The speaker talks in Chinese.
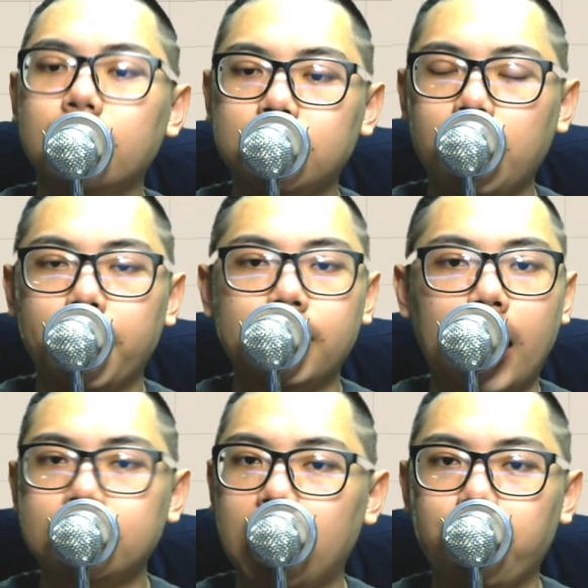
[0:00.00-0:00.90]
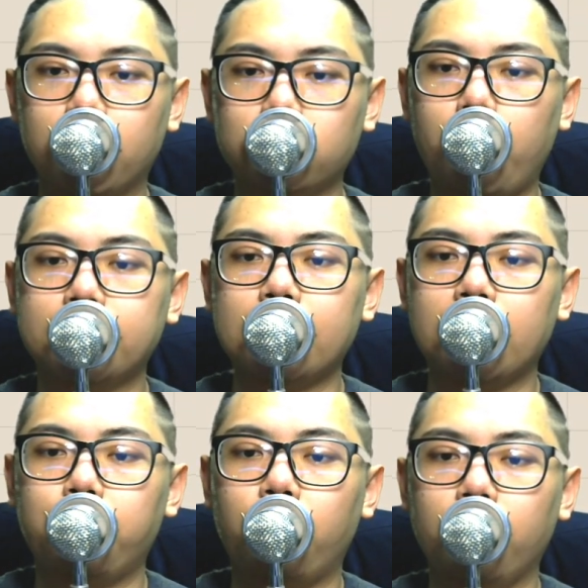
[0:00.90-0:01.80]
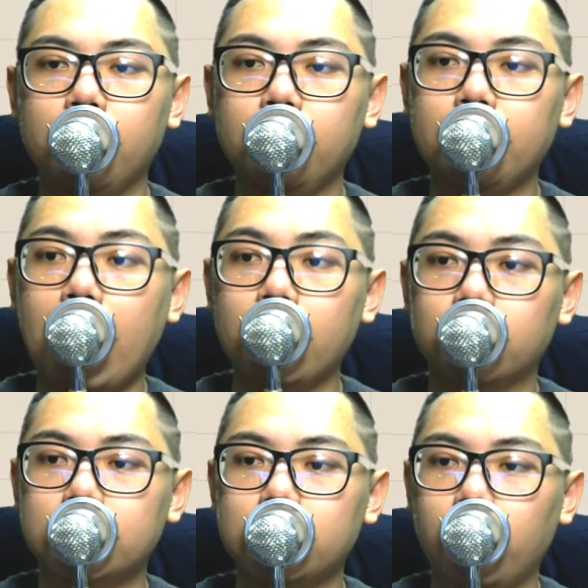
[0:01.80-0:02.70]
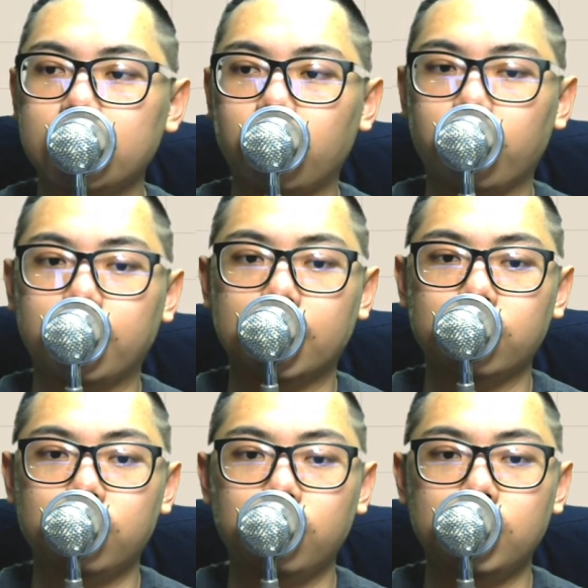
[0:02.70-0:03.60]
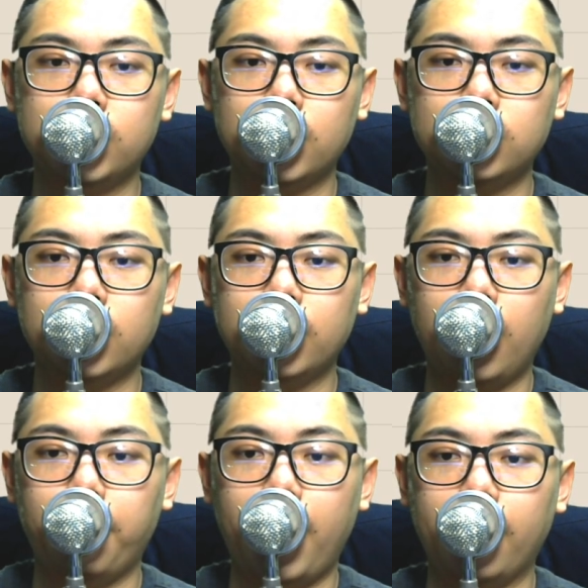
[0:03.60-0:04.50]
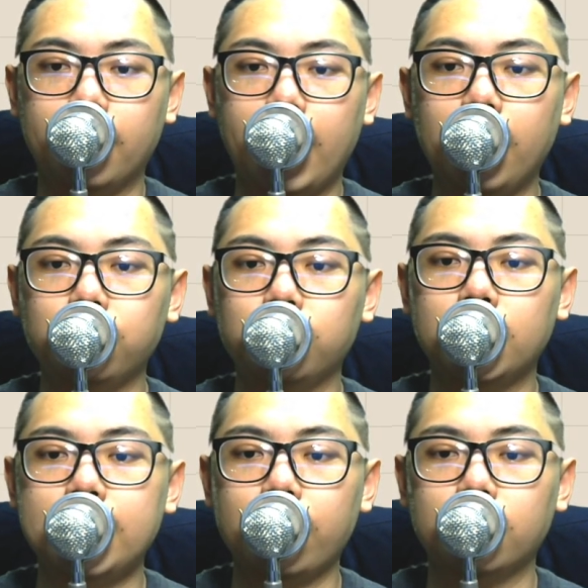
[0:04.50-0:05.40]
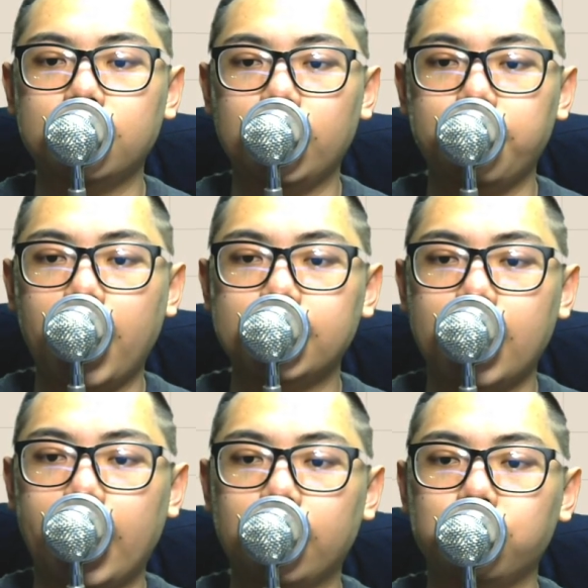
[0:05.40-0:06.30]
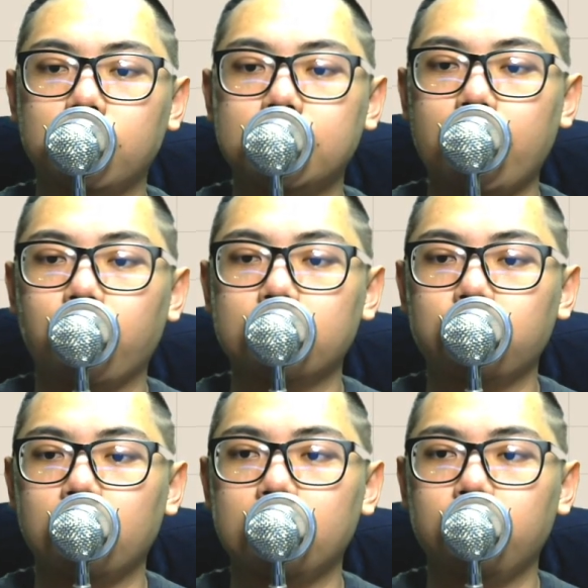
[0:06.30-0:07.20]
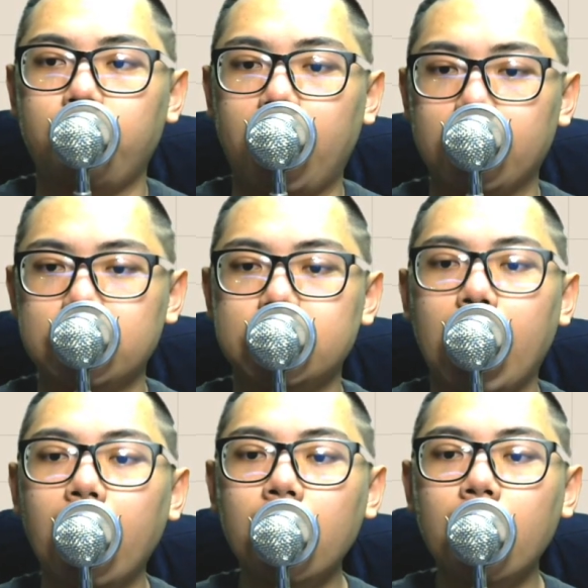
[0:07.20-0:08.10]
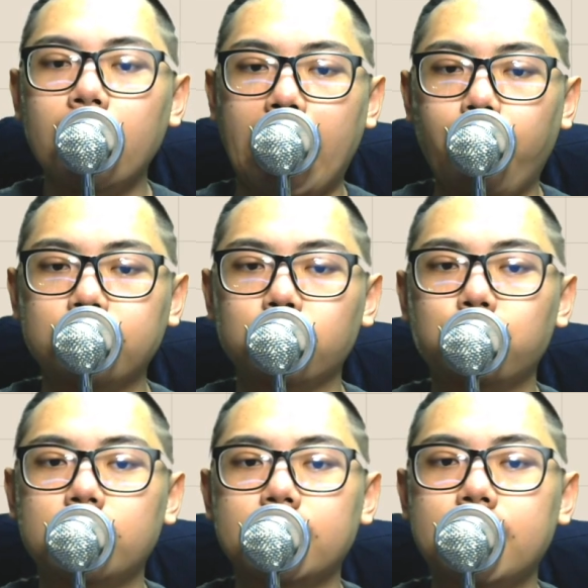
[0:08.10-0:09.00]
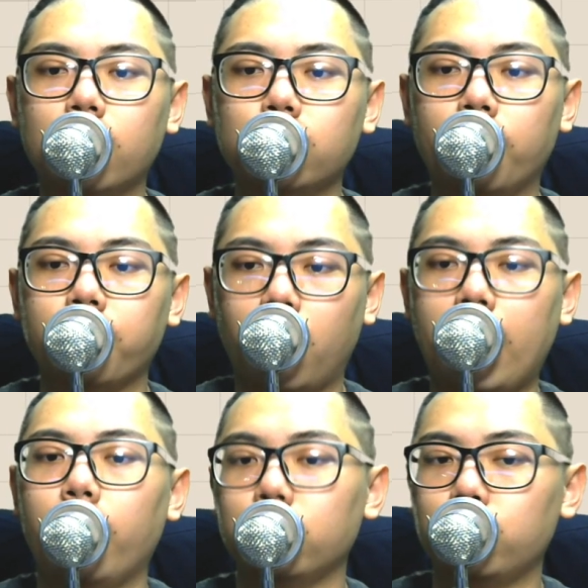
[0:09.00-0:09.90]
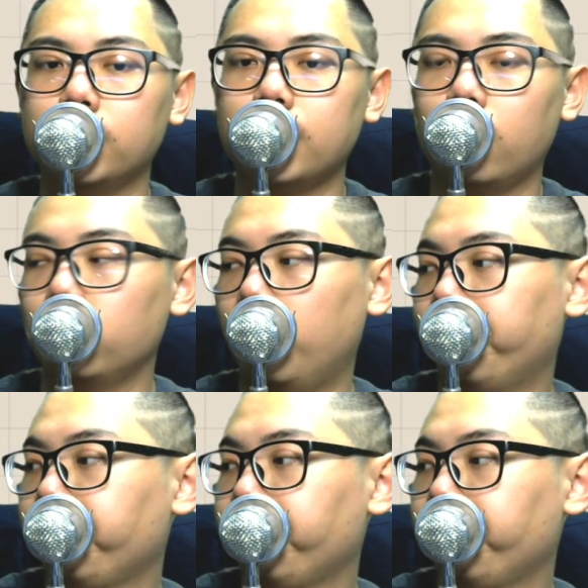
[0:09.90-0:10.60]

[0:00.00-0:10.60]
这个平台只要没有收盘价跌破，应该有机会走一个区间震荡盘。来到区间上缘，建议卖一下；来到区间下缘，建议买一下。来回做区间操作，哦，来回做区间操作。